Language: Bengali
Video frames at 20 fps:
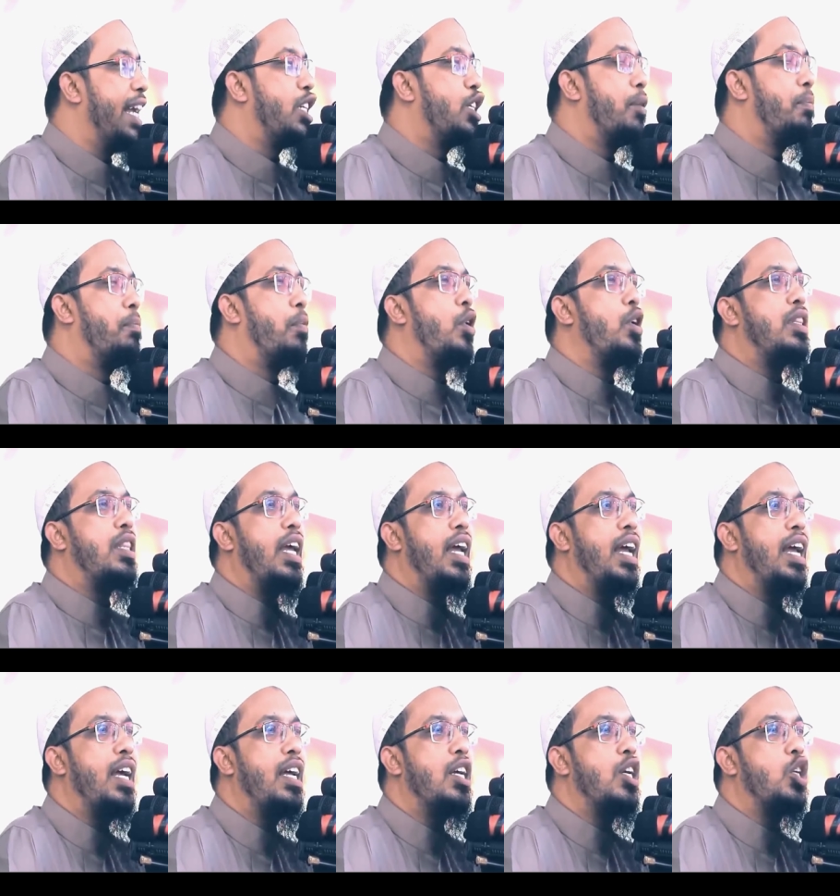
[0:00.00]
এসব বইতে
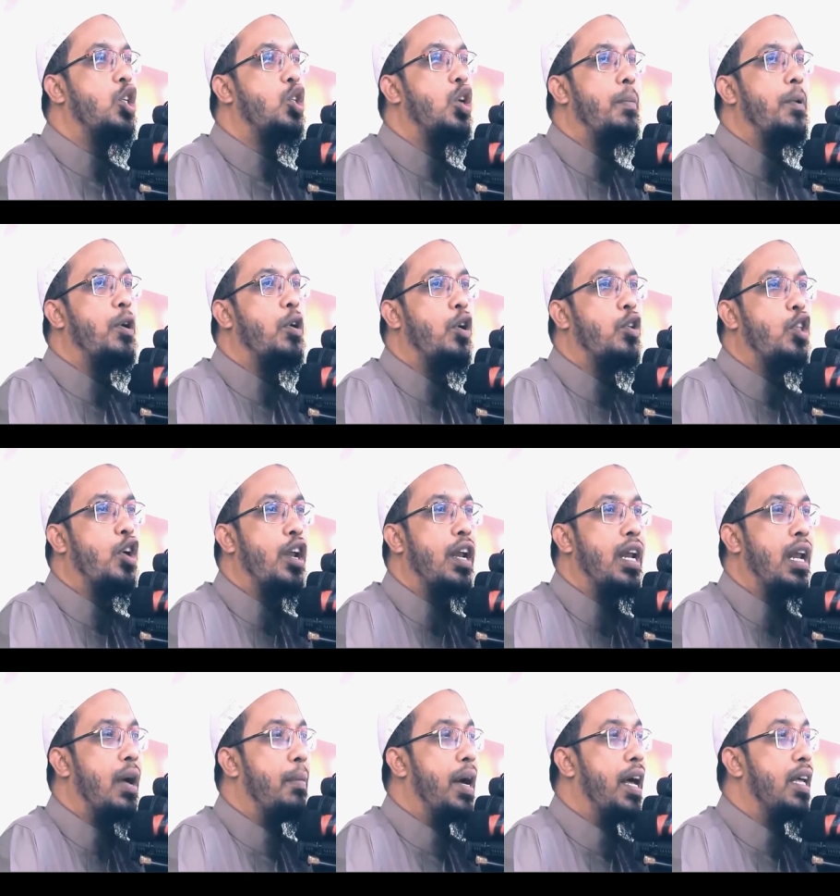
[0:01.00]
সবে
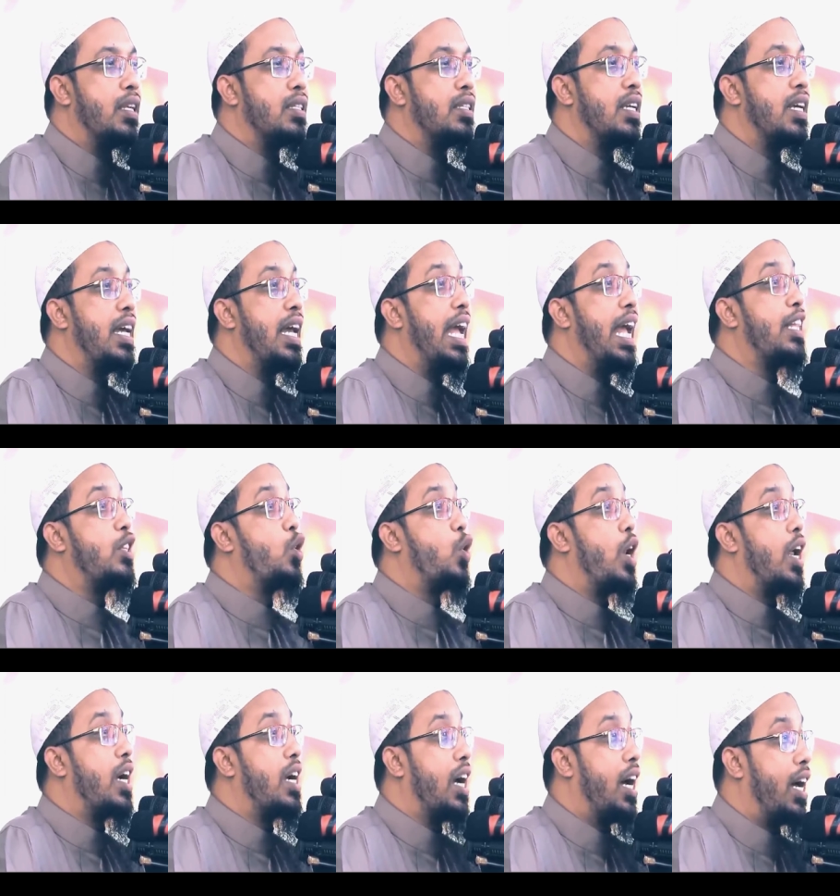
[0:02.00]
কদরের নামাজ এত
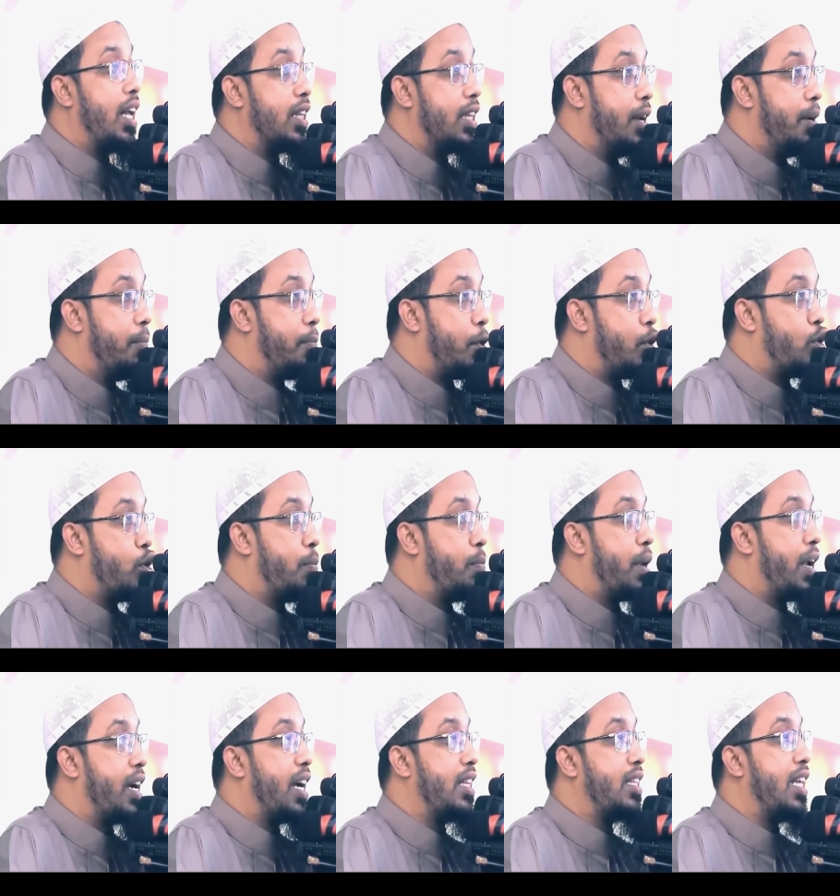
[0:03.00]
রাকাত প্রথম
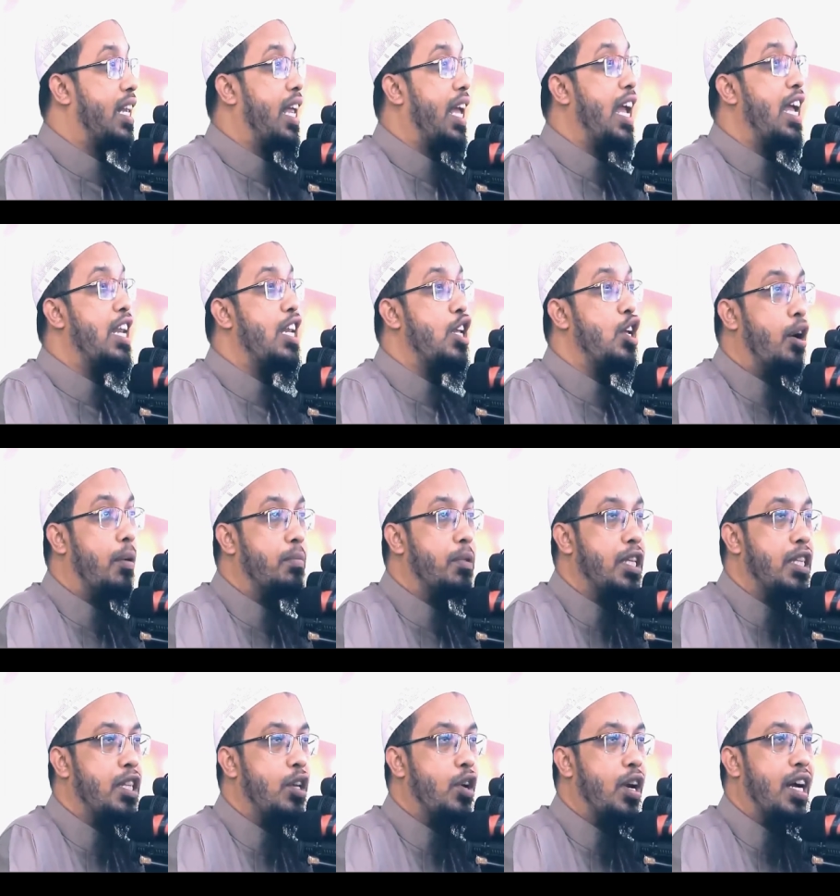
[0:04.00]
রাখাতের এই নিয়ম
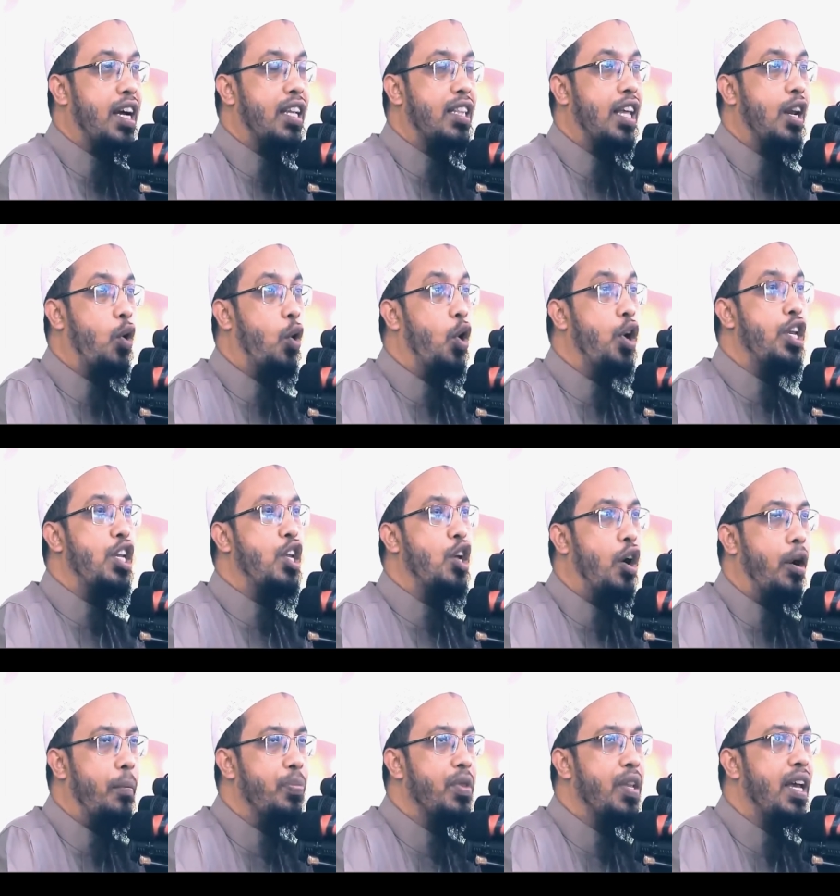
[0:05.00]
দ্বিতীয় রাখাতের ওই
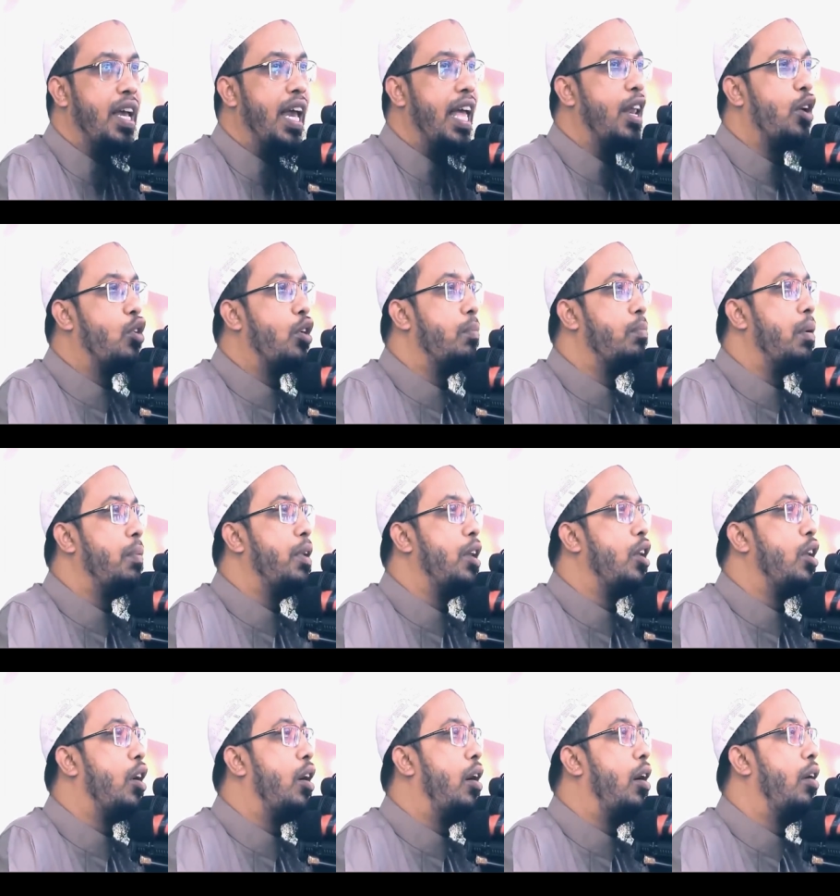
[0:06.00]
নিয়ম এরকম
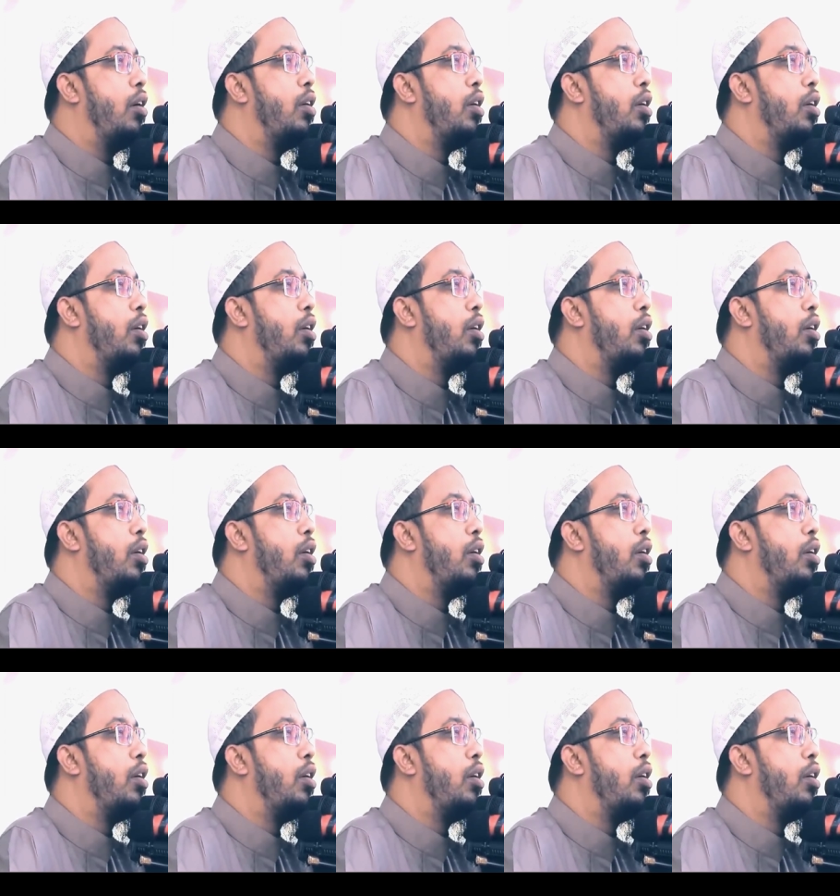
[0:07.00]
বিভিন্ন